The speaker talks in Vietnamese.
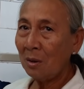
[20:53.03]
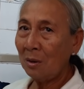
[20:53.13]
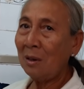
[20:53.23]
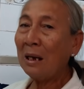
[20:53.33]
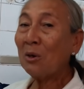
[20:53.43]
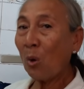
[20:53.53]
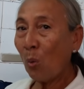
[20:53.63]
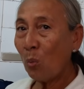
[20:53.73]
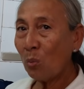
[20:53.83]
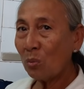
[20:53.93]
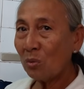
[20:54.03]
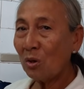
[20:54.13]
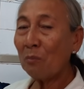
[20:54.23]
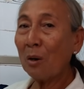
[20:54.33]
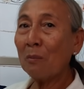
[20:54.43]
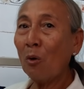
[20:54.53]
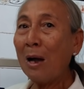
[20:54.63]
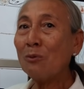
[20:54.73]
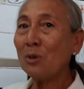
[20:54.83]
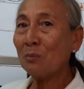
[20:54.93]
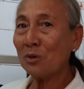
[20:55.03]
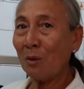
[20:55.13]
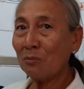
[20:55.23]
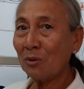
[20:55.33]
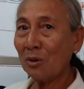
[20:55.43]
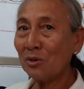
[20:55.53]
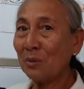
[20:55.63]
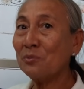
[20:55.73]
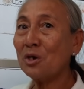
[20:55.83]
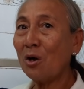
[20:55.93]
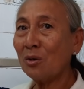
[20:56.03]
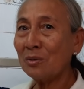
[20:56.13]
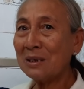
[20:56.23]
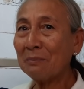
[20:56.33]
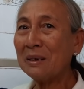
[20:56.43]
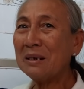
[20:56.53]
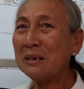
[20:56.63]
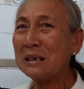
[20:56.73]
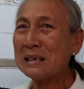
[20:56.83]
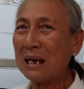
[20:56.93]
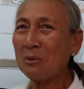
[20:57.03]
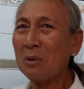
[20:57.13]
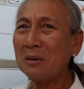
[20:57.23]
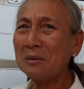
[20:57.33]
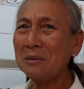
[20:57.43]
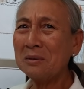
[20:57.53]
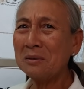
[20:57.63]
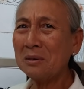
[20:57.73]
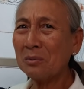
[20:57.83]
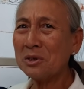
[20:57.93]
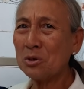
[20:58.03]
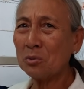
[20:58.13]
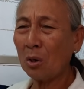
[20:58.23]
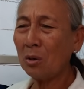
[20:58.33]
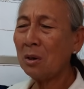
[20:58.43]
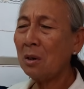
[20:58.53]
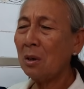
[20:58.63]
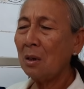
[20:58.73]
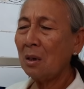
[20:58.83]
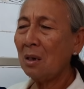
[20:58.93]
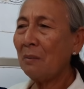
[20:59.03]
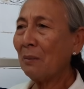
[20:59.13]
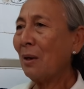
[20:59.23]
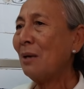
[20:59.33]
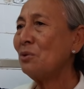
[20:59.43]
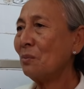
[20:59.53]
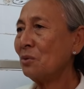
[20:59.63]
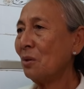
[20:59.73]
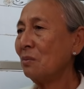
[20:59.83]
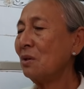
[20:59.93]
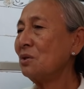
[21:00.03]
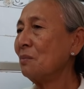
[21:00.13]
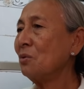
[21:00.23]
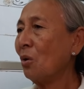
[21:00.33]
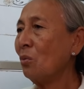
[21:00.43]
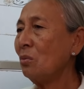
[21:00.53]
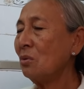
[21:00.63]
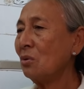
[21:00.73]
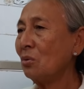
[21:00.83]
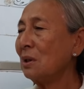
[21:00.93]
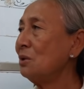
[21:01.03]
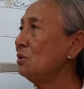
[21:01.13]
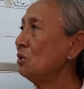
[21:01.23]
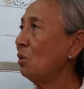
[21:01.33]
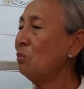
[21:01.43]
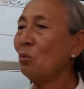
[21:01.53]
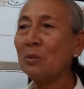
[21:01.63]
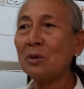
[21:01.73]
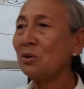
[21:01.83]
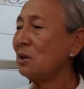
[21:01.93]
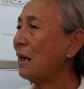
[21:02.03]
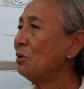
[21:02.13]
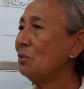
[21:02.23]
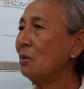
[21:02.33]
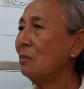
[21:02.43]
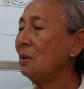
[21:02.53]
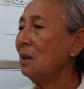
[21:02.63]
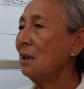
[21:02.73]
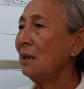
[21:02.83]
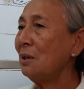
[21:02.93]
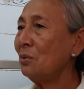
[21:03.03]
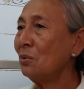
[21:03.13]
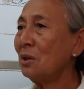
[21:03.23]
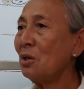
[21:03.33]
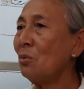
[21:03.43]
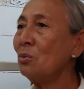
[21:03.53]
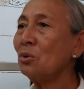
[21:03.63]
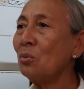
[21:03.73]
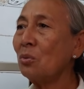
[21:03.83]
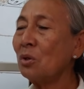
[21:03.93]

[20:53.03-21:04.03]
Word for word: nó đang ngủ nó mặc bộ áo vòng vòng rồi ở chổng cho chắc mấy cái kia chặt quá nó, nó yeah. không dạ. chịu nổi cái mặc bộ áo vòng vòng nó ở chổng ngủ ngủ ra tôi ngủ không biết nó thấy tôi không cái tụi nó kêu uống thuốc